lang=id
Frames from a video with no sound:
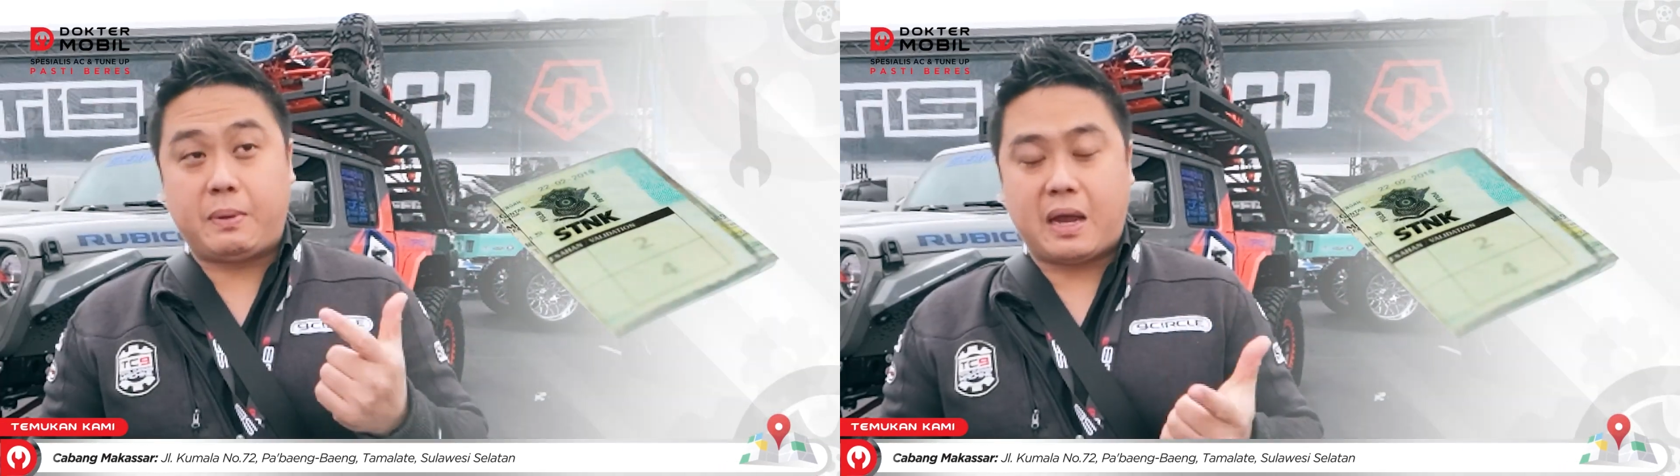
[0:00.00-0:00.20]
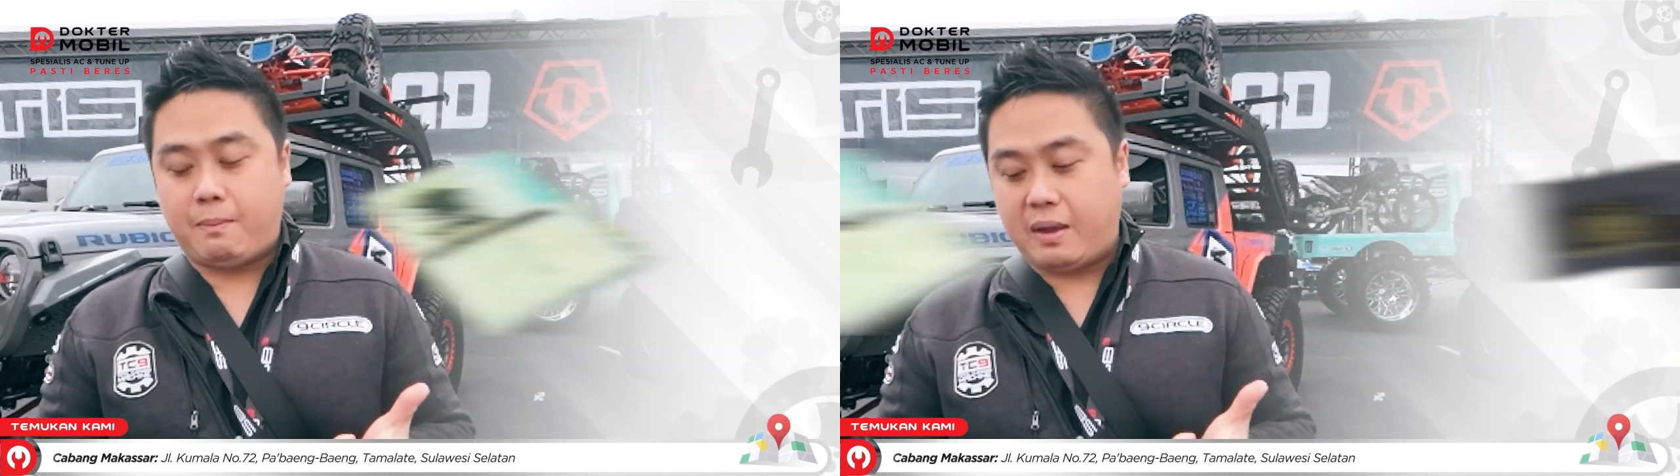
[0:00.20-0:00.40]

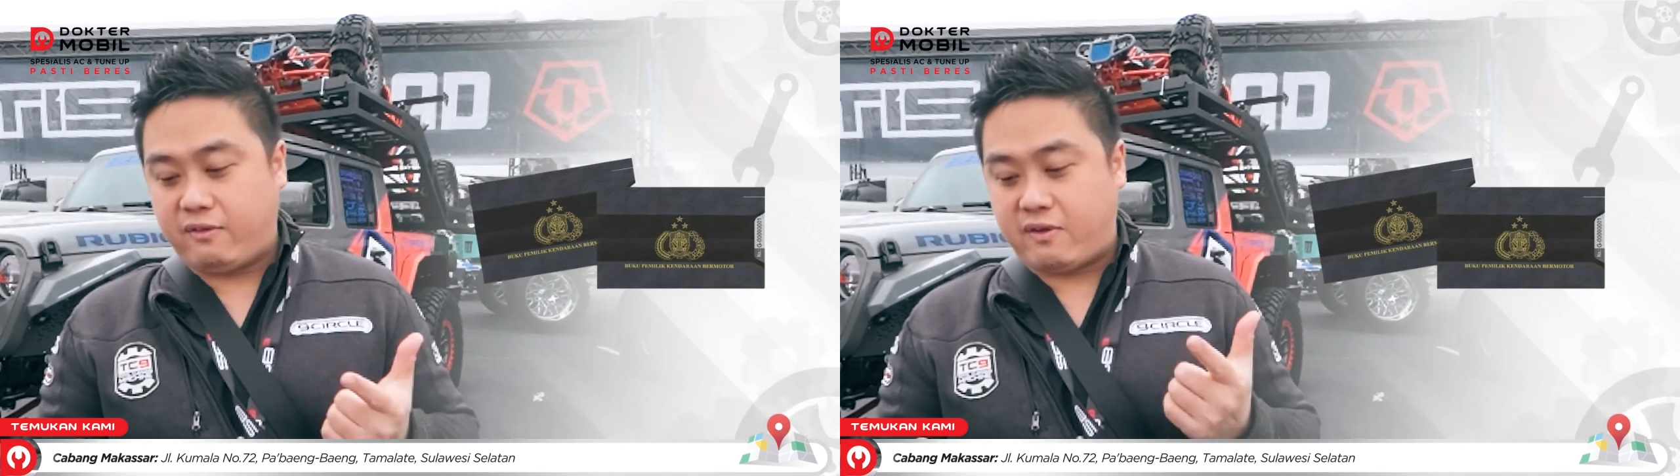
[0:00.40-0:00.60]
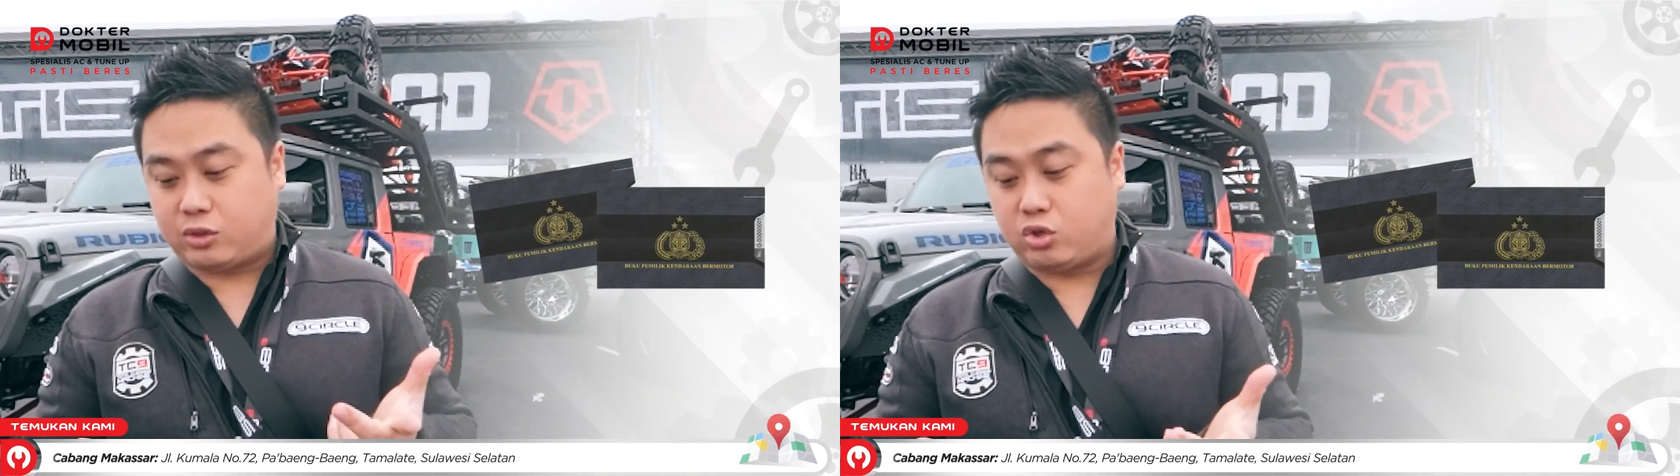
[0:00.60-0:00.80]
BPKB,
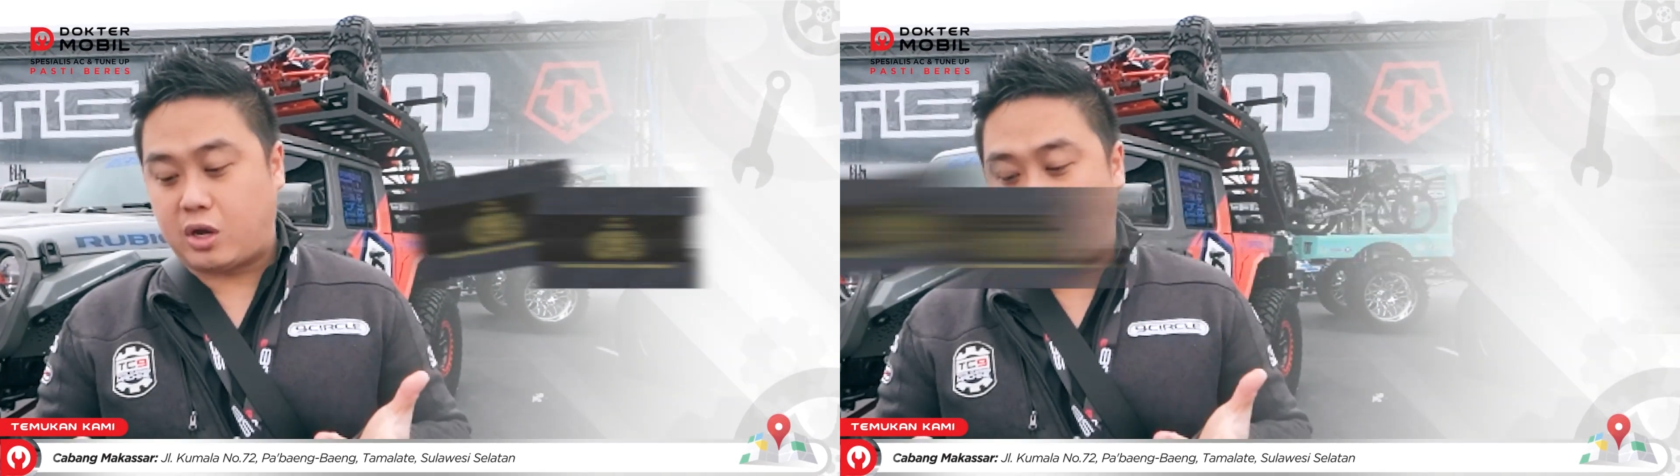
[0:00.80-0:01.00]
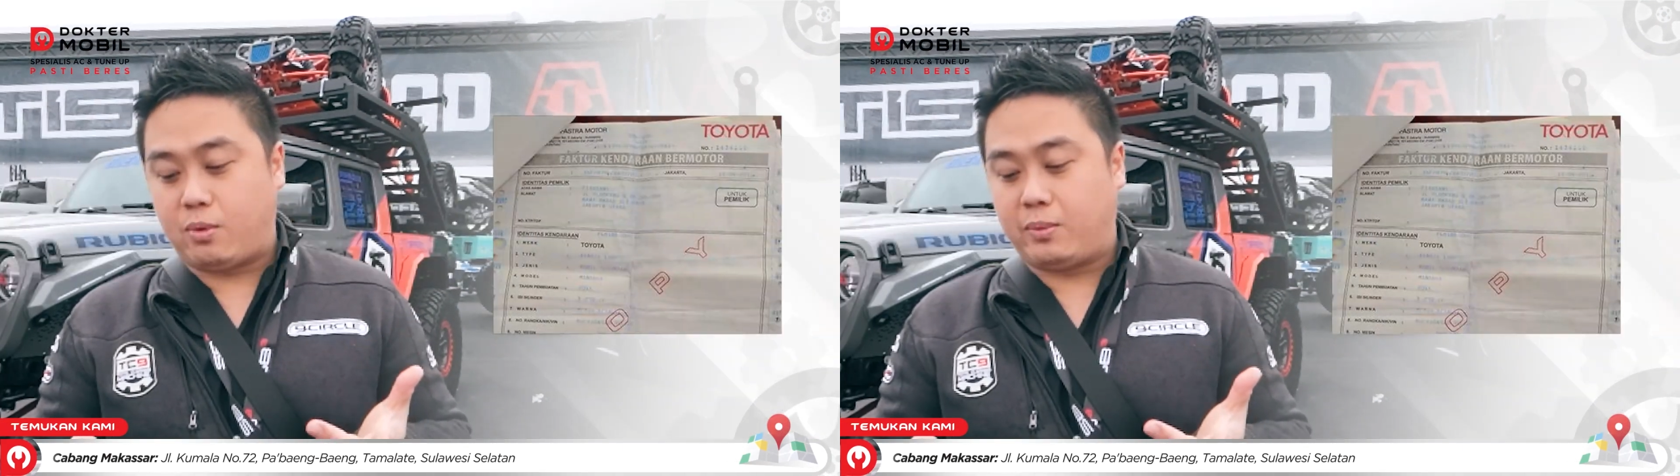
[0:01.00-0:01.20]
faktur
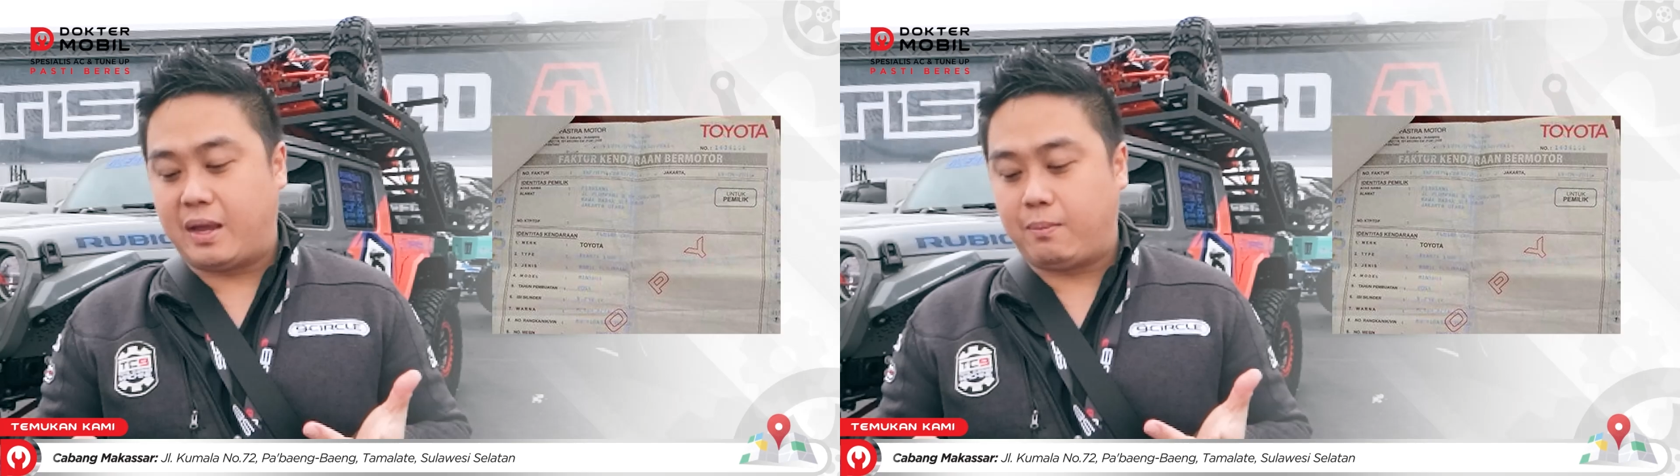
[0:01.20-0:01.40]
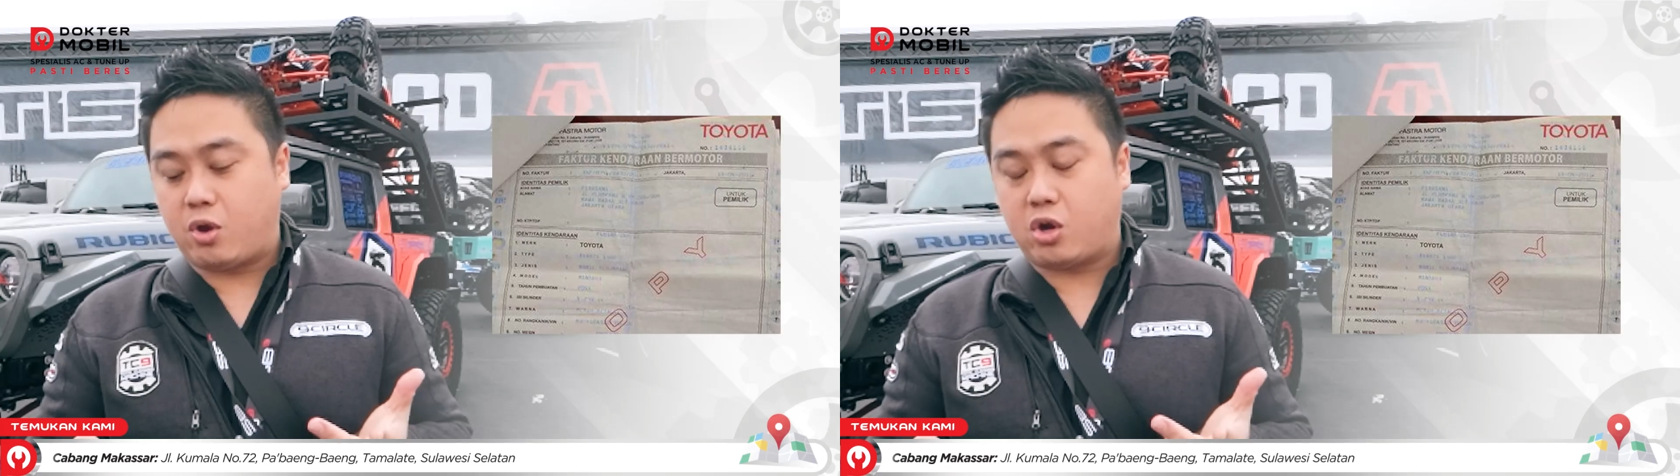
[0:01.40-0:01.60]
kalau mau
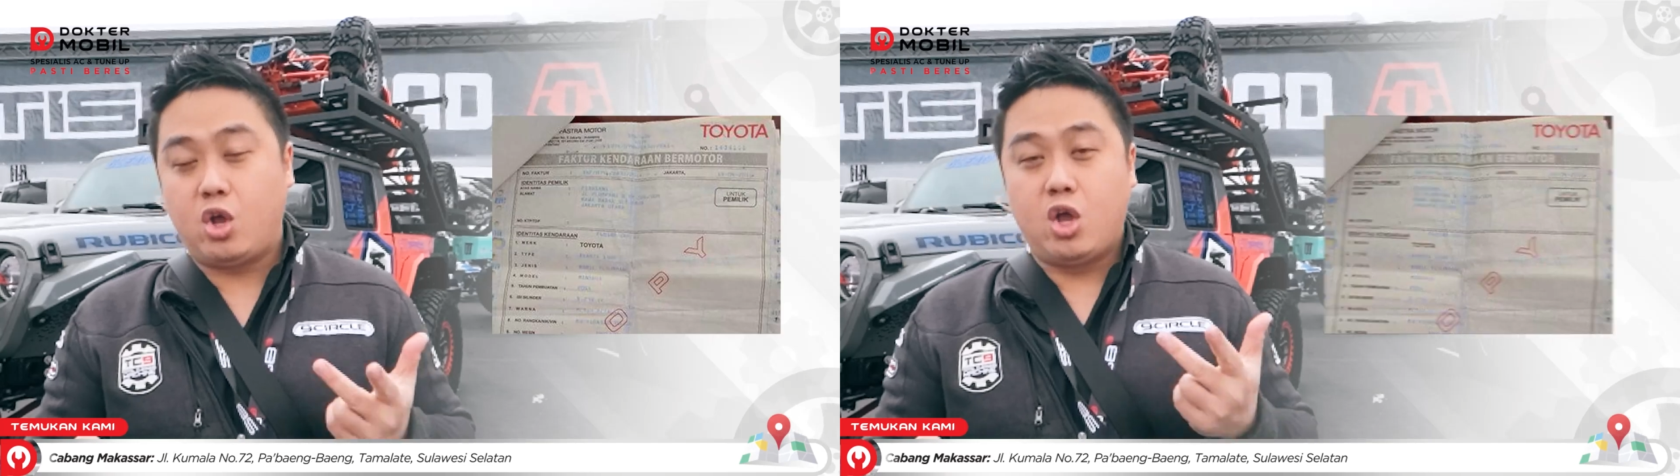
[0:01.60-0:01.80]
beli impor,